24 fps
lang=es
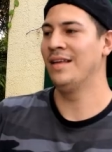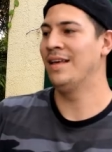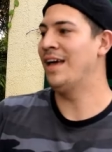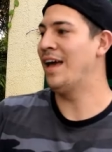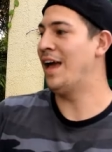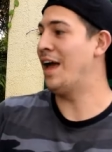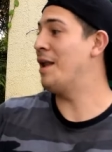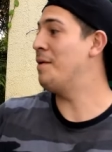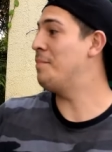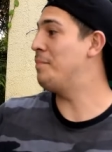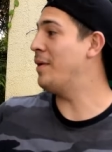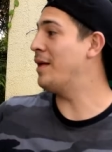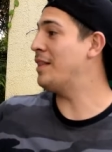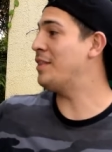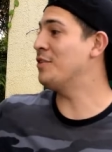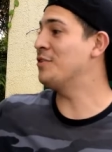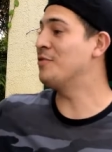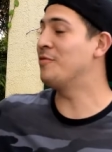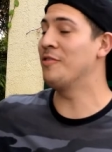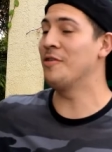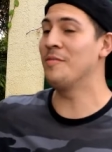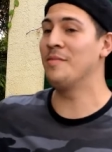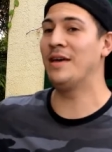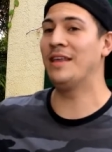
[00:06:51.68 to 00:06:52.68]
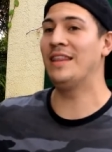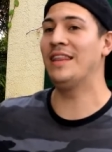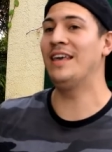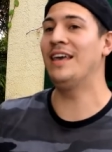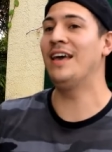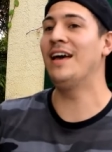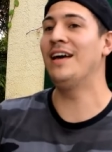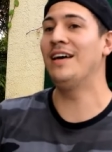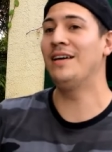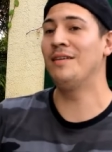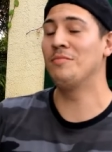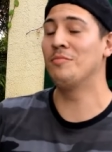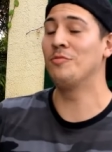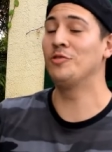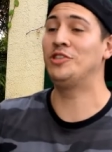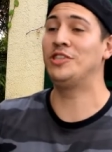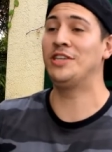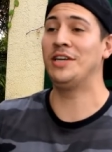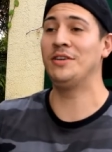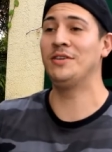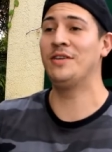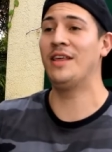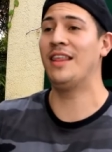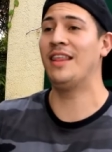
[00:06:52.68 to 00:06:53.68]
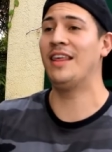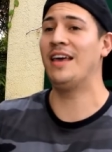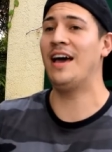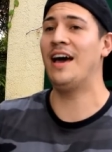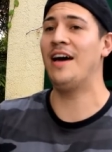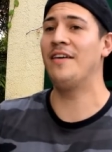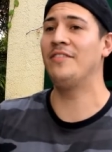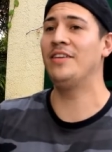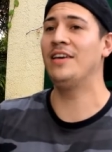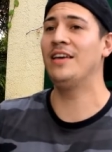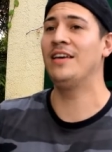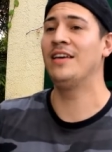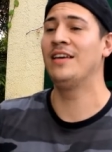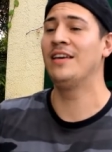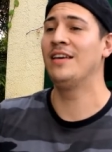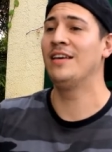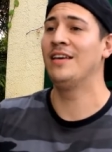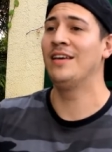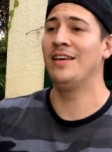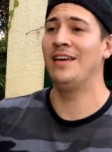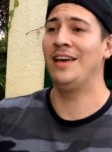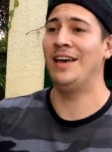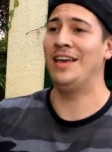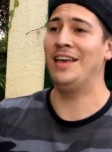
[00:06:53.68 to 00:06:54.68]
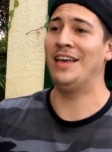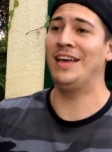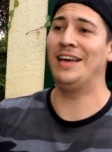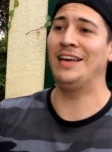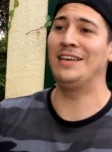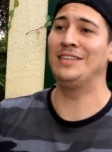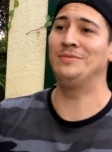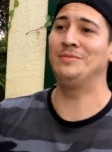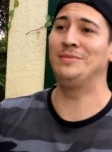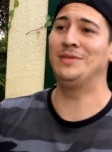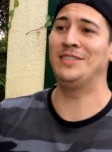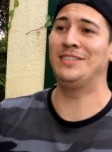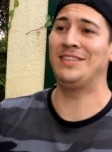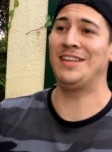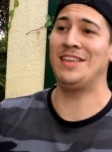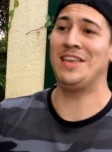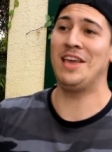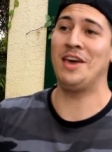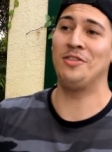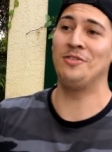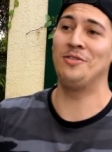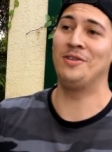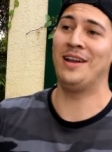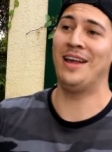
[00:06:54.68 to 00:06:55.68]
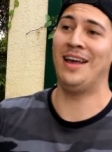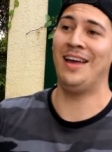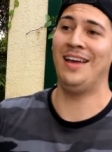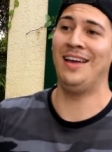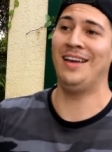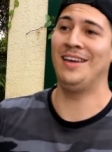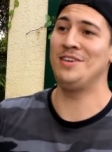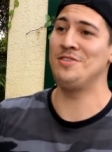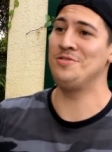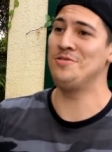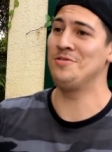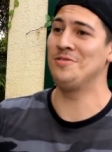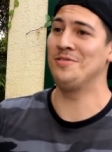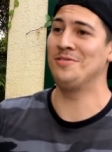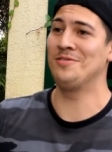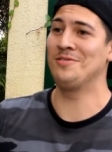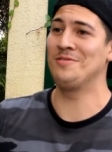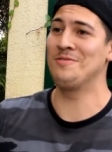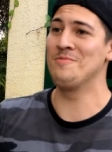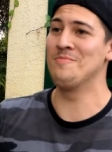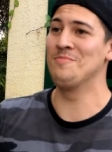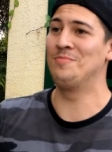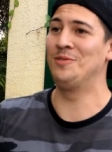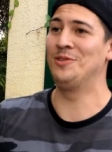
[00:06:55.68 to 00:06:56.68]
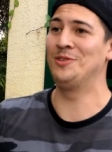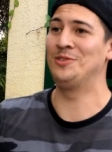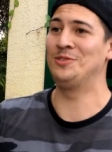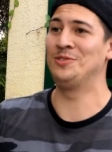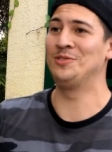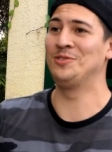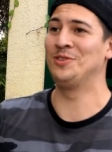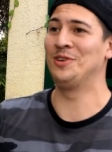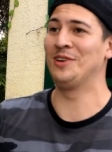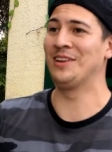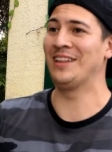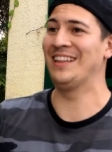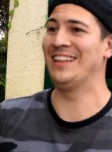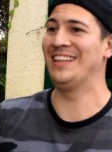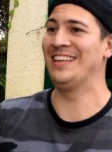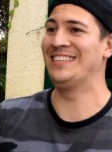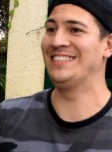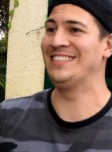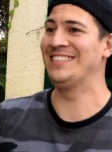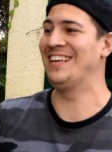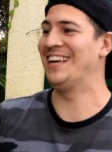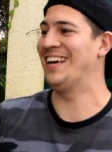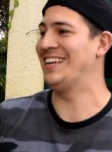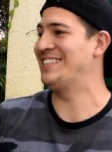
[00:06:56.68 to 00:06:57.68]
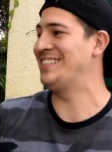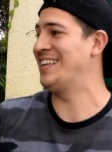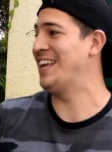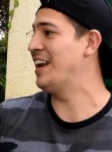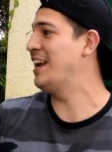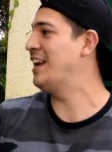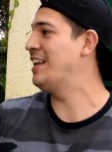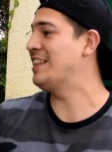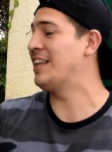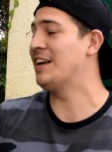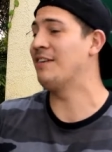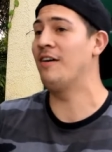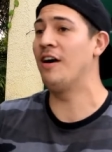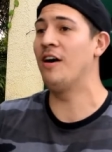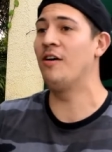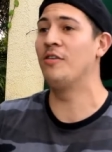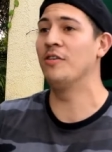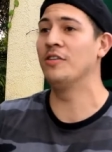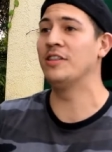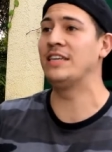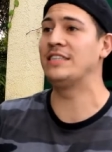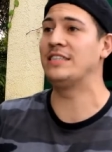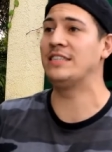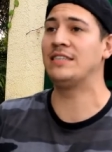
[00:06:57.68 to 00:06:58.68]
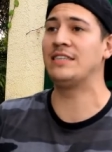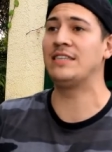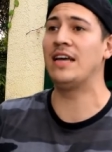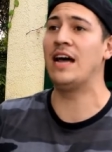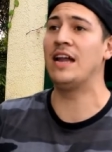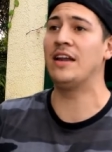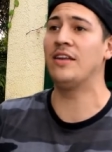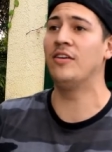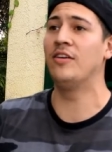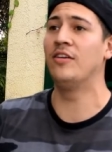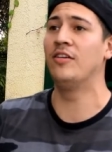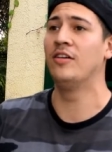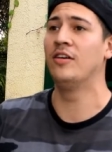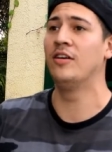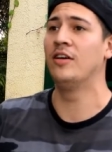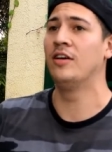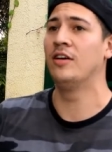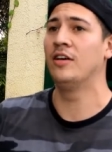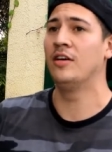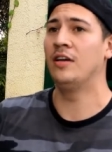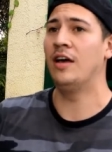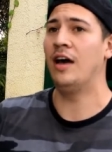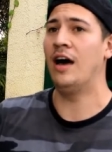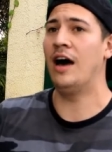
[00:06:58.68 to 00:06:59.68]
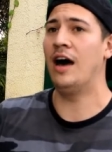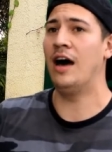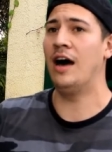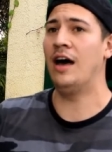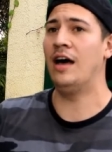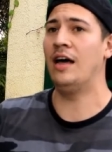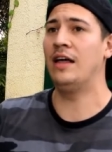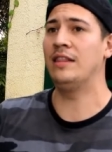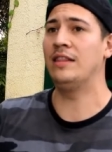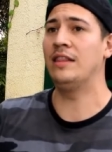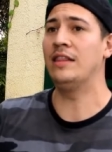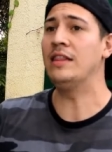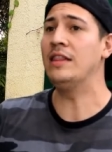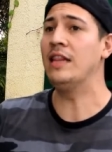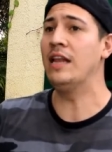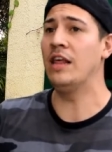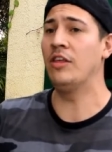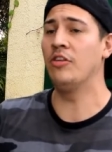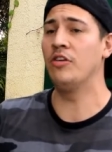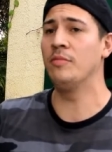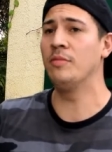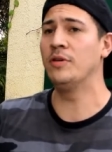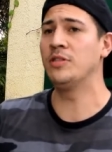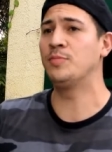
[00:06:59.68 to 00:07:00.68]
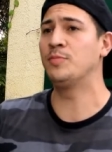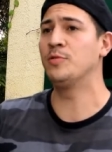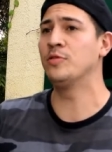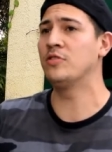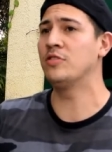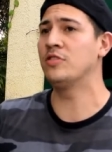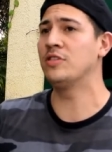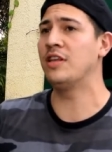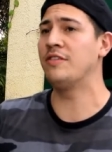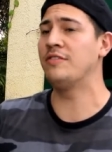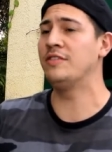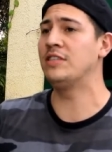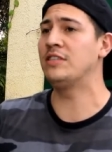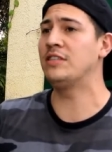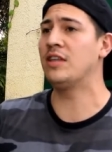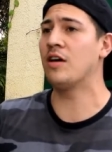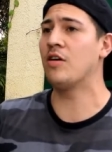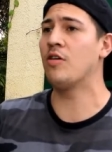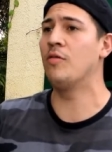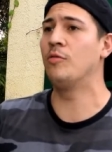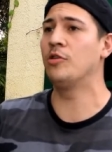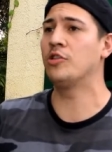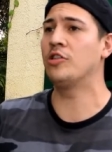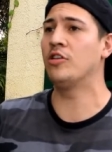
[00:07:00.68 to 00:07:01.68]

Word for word: El patio fue mi idea, mucha ayuda de Abby. Ella es mi diseñadora y yo cumplo sus órdenes de hacer el trabajo necesario. Ah, le doy mis puntos de vista como